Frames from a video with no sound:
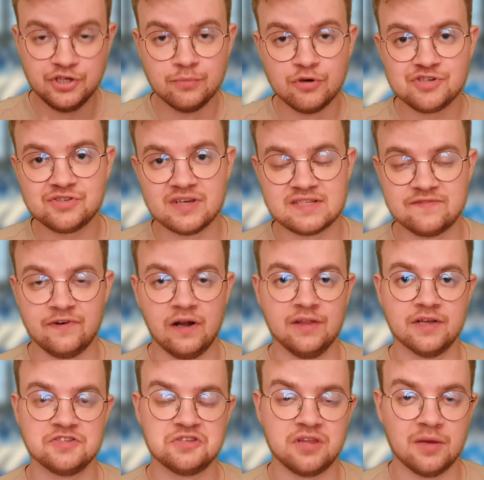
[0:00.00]
No nie można
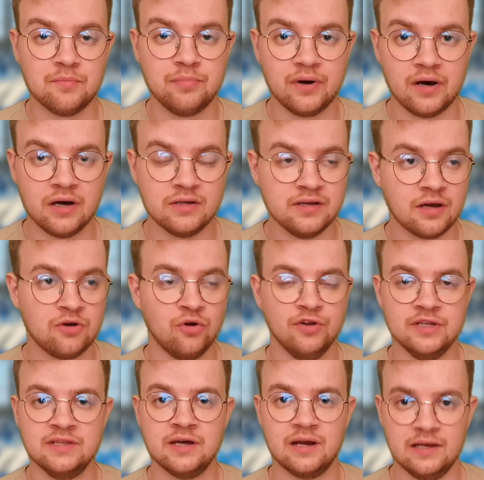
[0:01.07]
zwalniać tempa jako
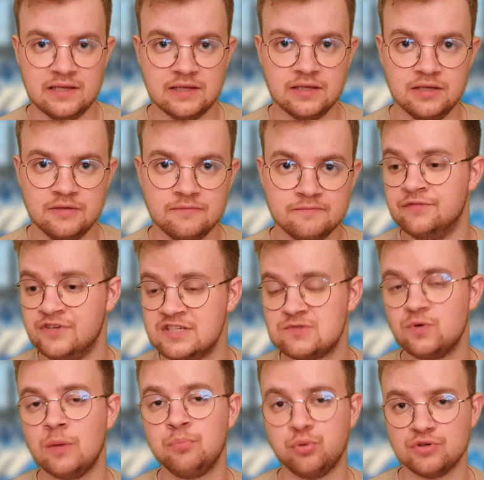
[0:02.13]
lider ligi i
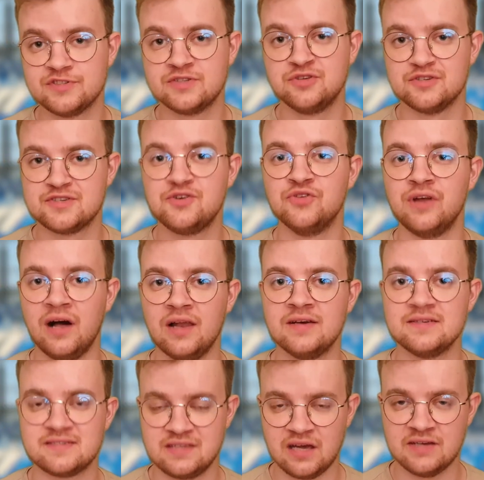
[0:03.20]
Wisła Płock
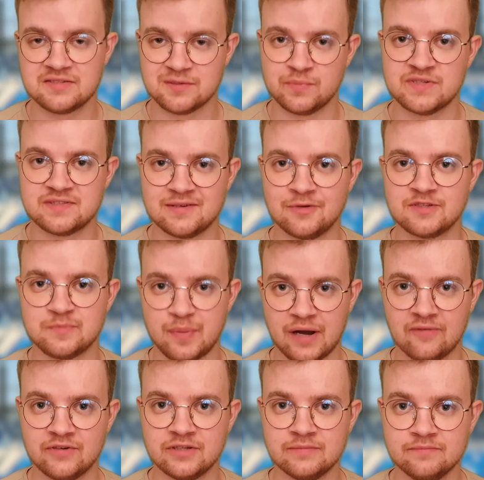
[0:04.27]
doskonale zdaje sobie z tego
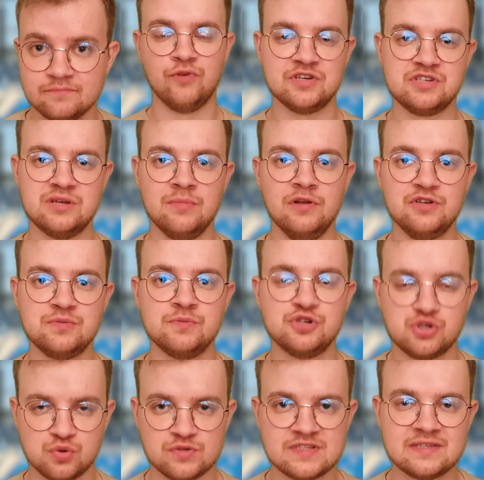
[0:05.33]
sprawę, bo właśnie mieliśmy
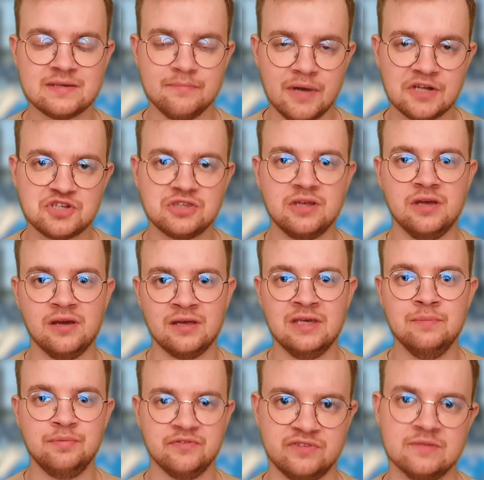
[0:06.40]
szósty mecz tej
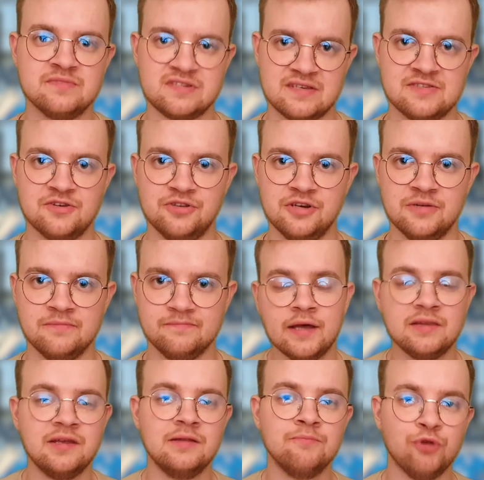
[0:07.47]
ekipy w tym sezonie, a
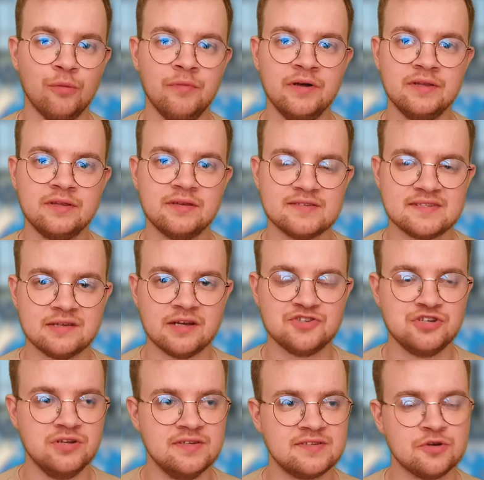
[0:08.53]
na ten moment
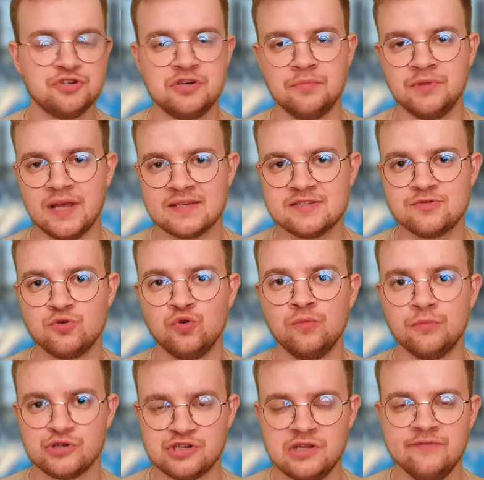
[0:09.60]
stracili z 18
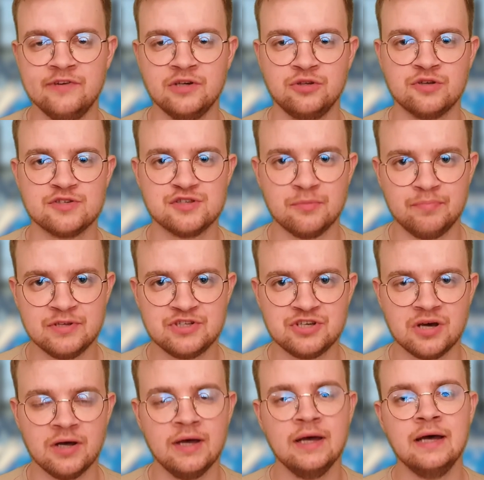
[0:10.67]
możliwych do
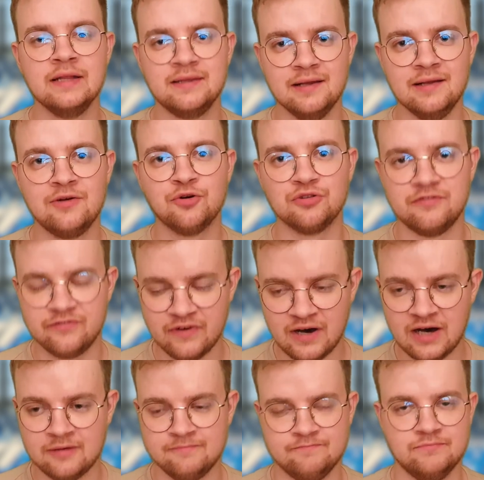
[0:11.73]
zdobycia tylko
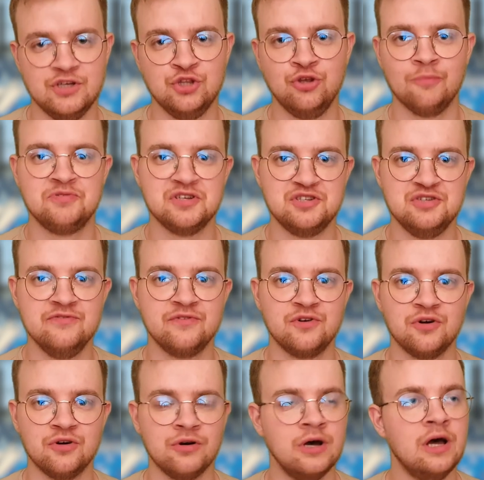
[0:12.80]
dwa i to
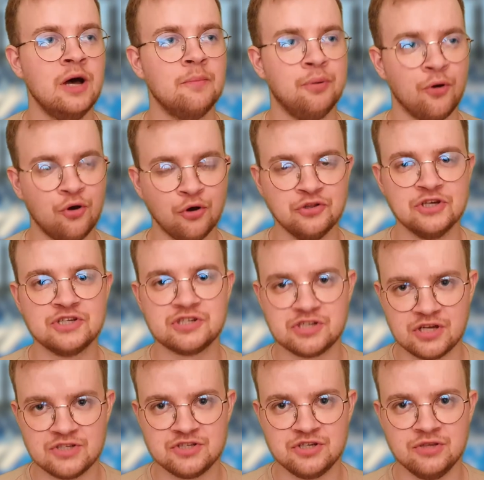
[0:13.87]
przeciwko Pogoni
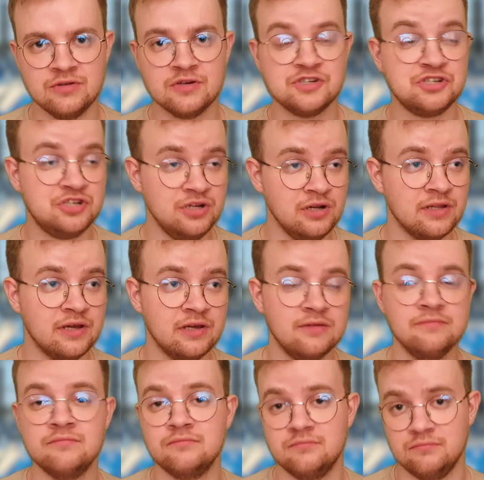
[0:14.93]
Szczecin
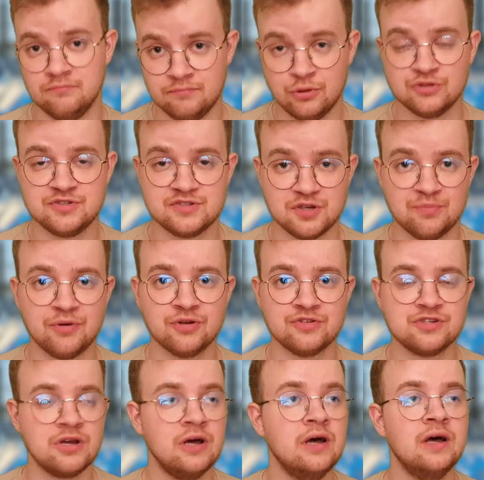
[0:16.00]
silnej, bądź co
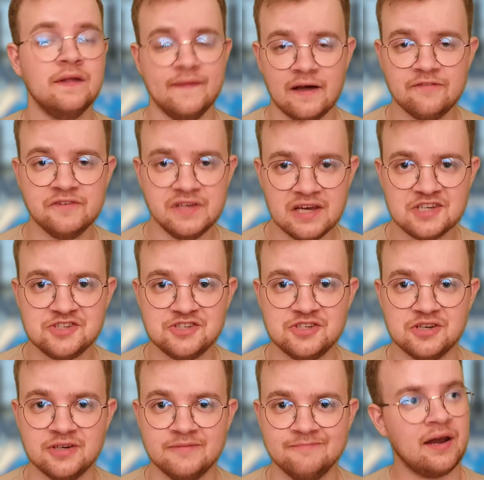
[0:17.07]
bądź, na
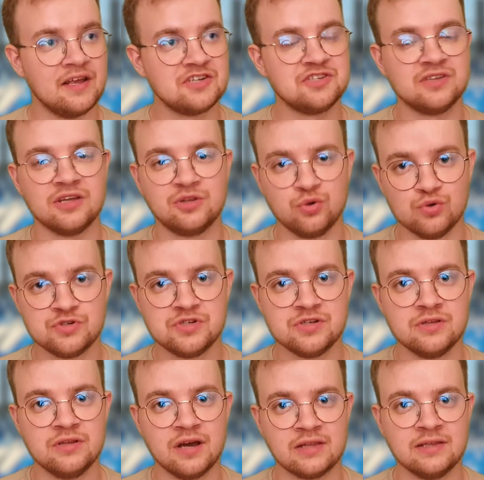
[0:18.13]
wyjeździe, a reszta
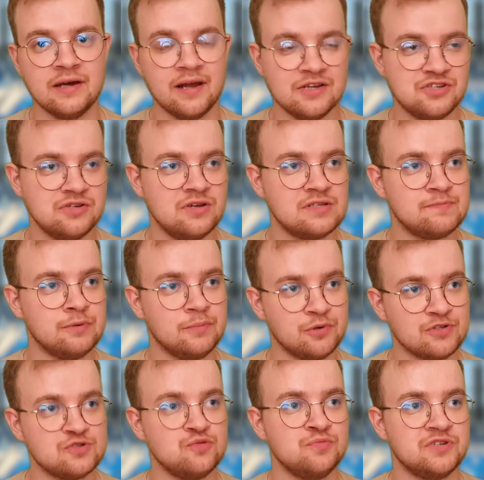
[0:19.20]
drużyn jak na razie jest po
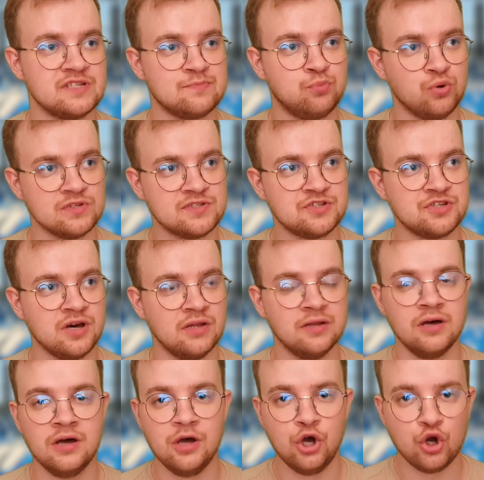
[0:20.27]
prostu przez
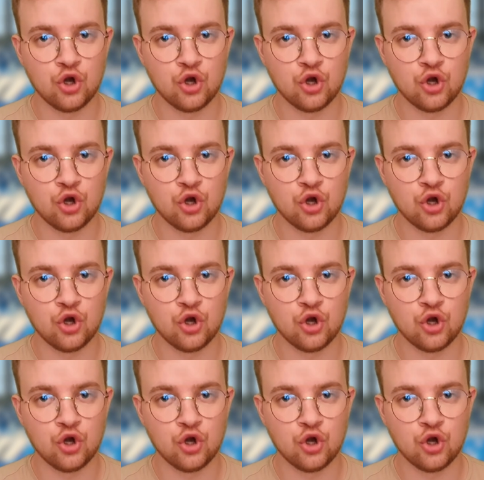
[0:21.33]
Płocczan